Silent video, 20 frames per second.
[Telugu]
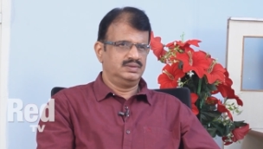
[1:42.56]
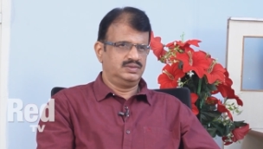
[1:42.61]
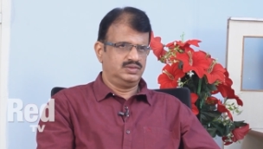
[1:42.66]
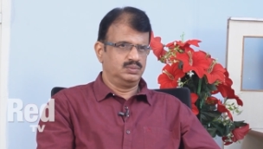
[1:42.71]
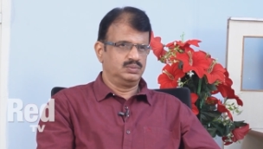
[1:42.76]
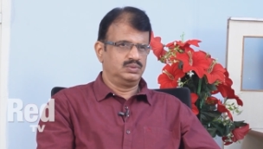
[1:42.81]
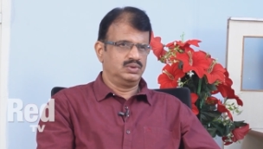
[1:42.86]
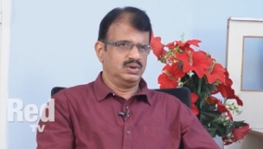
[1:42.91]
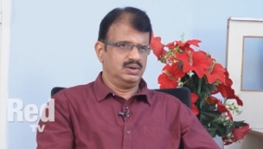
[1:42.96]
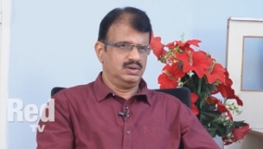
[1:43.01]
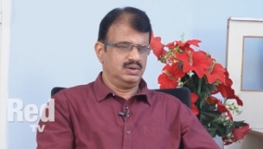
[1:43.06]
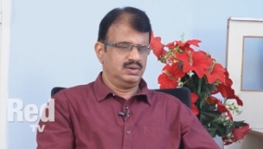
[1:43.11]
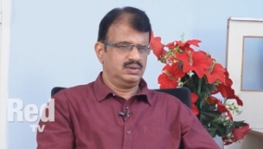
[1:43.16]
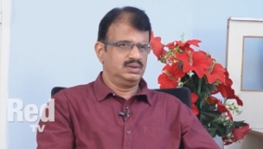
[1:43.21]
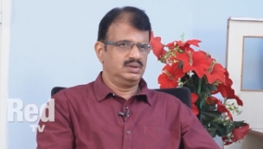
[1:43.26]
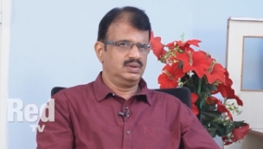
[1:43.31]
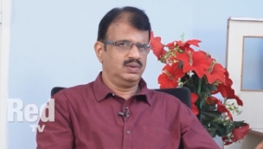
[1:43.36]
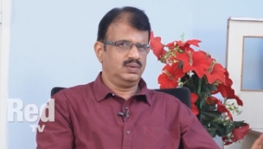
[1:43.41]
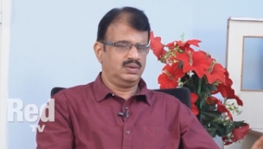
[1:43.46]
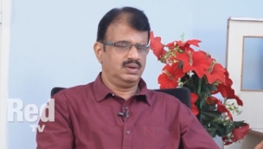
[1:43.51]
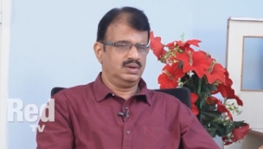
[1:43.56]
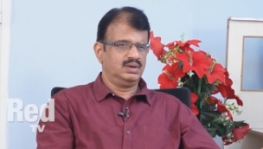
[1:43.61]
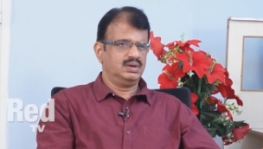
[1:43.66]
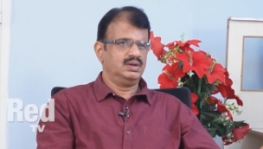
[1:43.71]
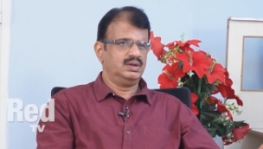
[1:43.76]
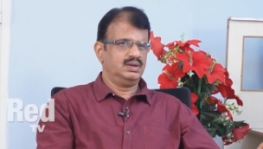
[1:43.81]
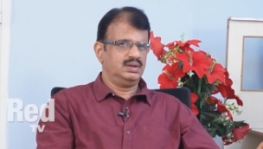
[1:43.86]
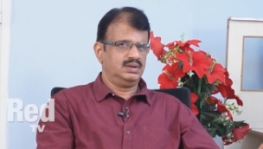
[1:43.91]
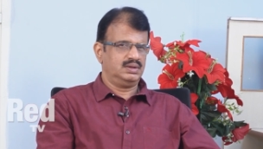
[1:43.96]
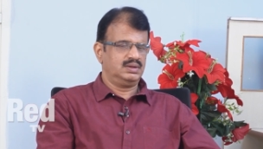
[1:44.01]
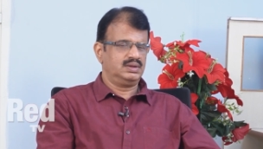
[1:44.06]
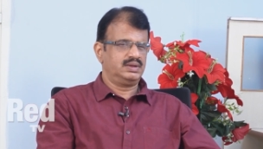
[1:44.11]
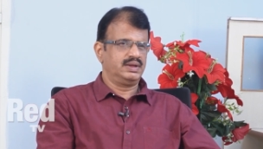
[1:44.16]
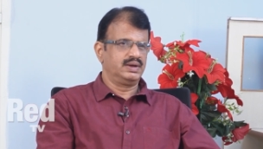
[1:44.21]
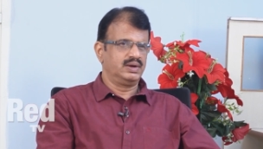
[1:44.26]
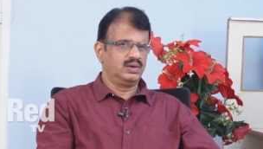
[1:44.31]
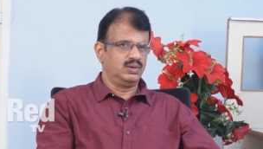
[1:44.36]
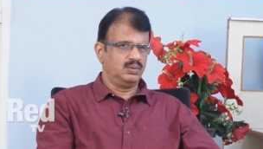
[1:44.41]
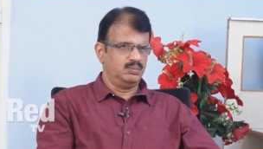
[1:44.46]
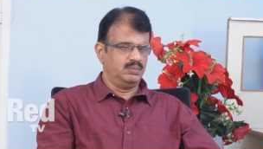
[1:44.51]
చెప్తున్నాడు ఇది ఒక
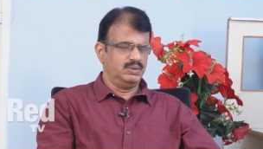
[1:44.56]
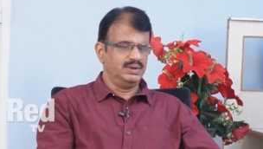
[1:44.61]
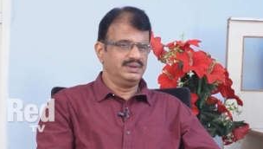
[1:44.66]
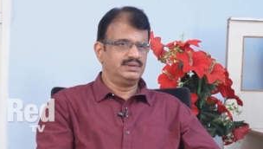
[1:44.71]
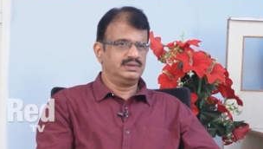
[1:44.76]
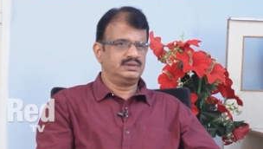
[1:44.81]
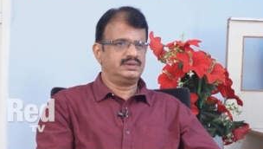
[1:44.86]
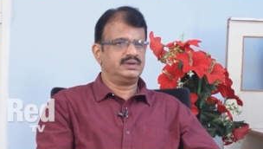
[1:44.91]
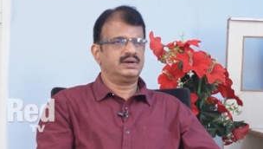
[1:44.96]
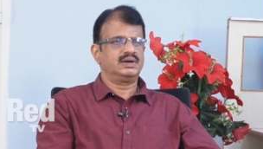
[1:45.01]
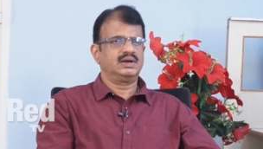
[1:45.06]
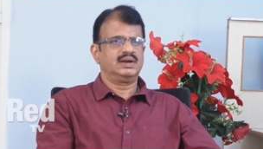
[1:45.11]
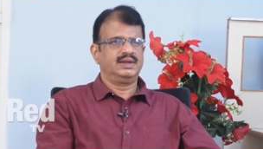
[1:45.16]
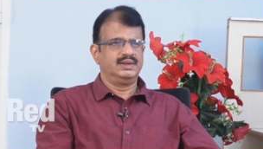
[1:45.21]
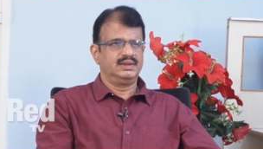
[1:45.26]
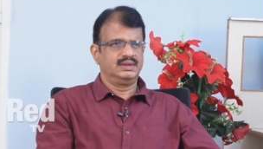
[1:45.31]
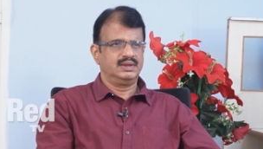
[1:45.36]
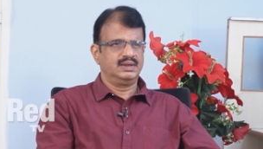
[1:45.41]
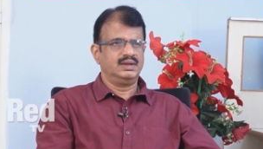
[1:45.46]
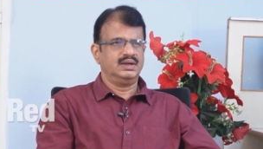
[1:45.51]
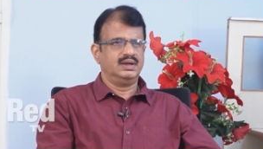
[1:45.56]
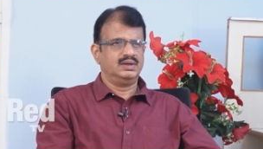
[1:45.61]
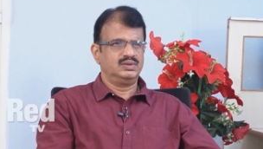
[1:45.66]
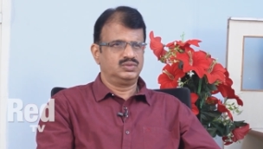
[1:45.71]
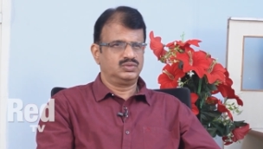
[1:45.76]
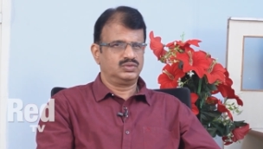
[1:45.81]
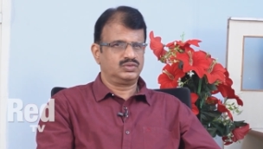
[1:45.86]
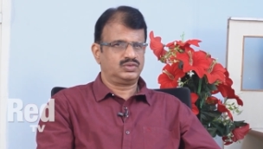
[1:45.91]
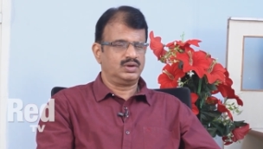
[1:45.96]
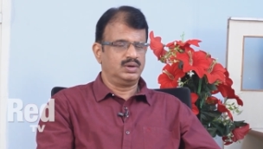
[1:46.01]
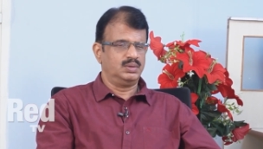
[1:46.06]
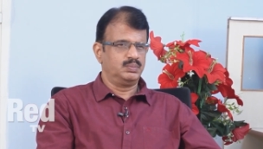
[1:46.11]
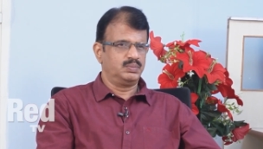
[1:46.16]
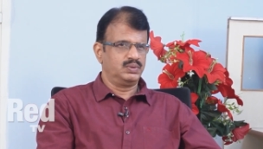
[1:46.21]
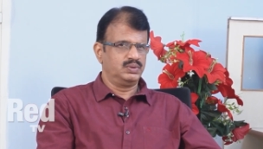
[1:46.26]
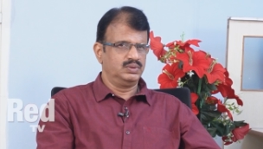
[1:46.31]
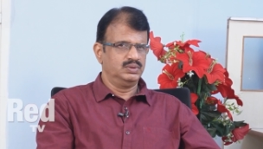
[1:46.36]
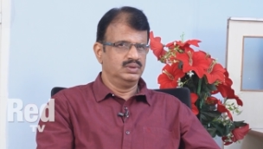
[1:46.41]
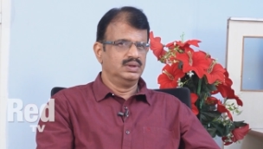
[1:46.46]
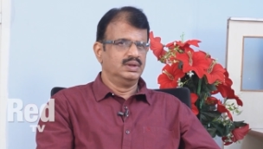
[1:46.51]
దీంట్లో మంచి చెడ్లు ఏంది అని
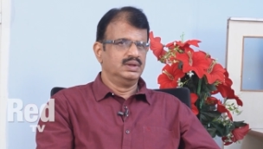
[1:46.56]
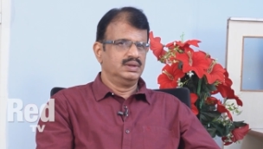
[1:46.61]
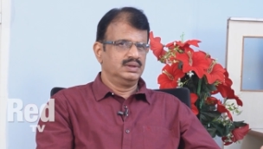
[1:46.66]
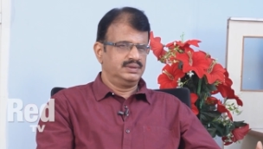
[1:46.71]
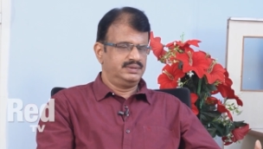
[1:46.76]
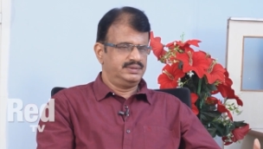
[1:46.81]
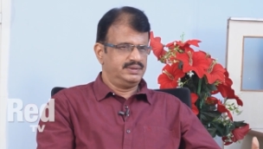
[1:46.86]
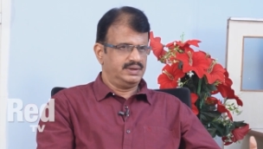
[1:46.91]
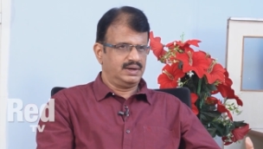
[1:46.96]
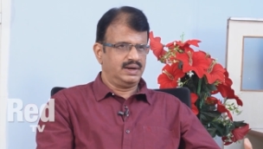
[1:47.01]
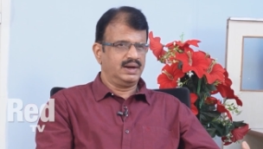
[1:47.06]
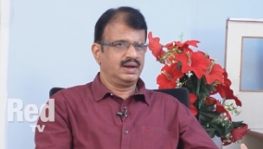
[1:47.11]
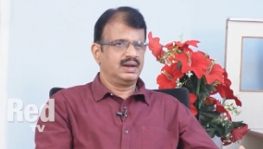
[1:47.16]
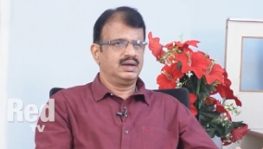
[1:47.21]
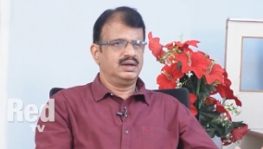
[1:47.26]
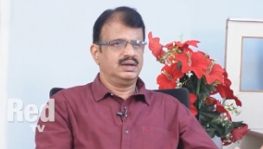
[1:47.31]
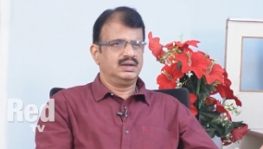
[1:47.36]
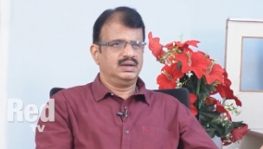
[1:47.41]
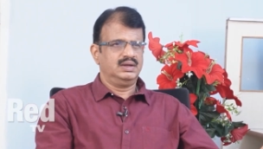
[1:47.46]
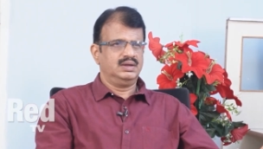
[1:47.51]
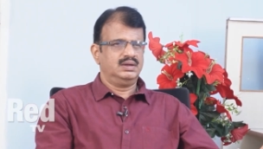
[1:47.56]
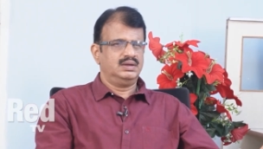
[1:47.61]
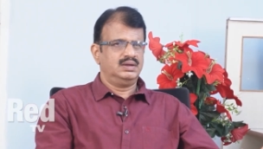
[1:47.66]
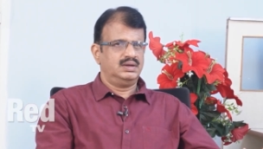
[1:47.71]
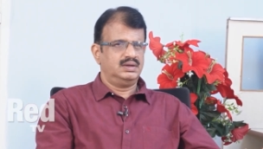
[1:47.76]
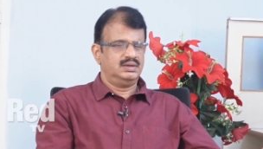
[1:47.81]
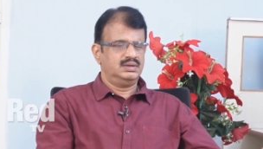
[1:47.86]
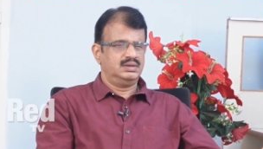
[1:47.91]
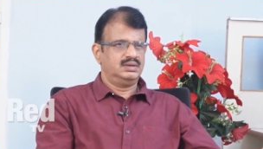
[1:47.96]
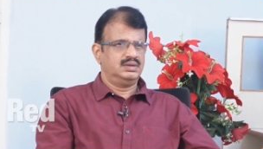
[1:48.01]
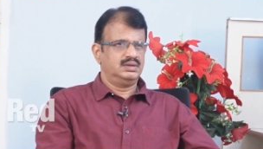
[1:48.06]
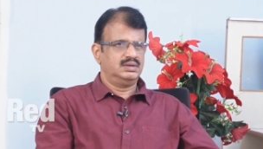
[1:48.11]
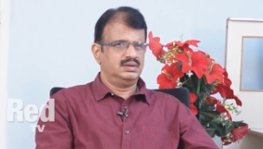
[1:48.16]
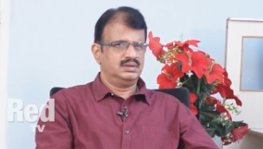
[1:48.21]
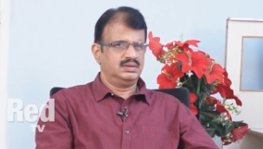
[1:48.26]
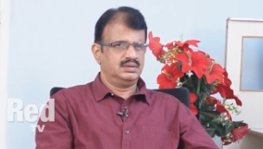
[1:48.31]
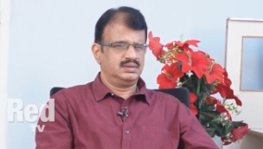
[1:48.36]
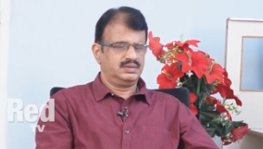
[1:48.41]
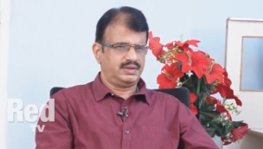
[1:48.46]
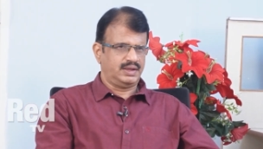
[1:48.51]
చూసినప్పుడు జనరల్గా
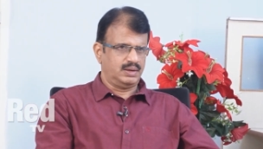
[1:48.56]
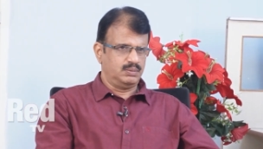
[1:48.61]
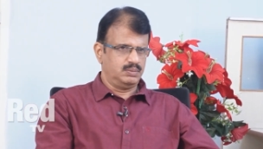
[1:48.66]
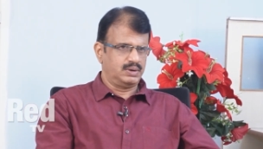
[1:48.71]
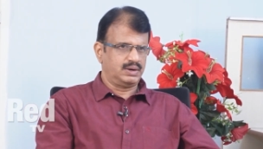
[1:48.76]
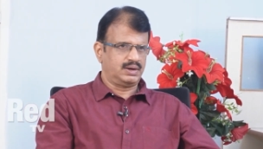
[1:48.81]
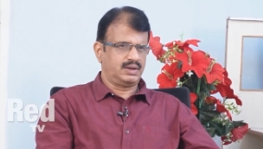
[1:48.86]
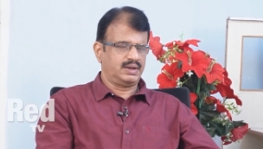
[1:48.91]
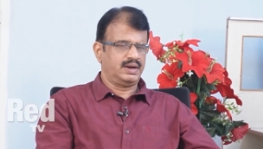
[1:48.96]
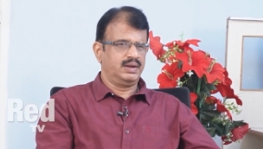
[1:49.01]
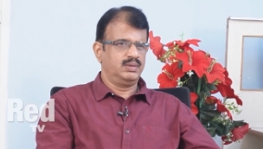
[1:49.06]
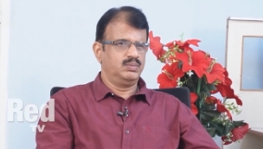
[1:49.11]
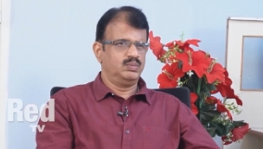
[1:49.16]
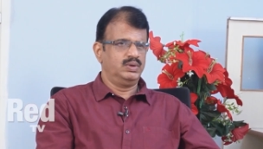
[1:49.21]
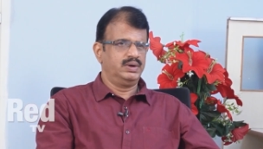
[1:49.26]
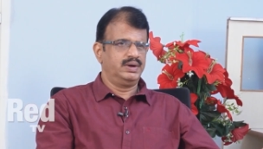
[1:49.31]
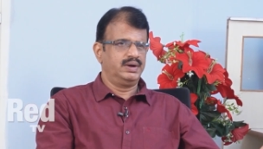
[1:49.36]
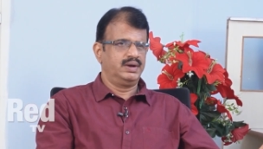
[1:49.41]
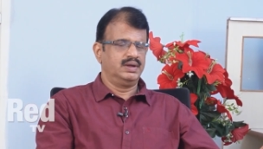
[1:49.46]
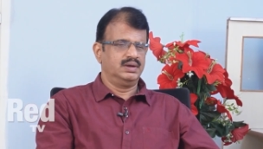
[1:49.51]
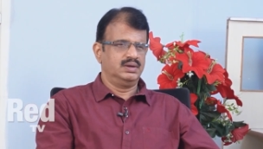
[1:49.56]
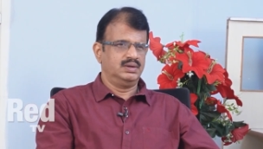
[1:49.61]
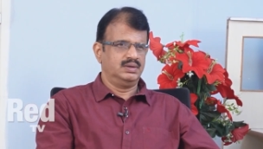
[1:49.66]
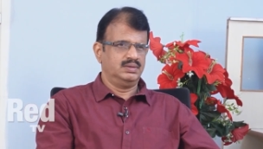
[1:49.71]
సైబర్ క్రైమ్ అండ్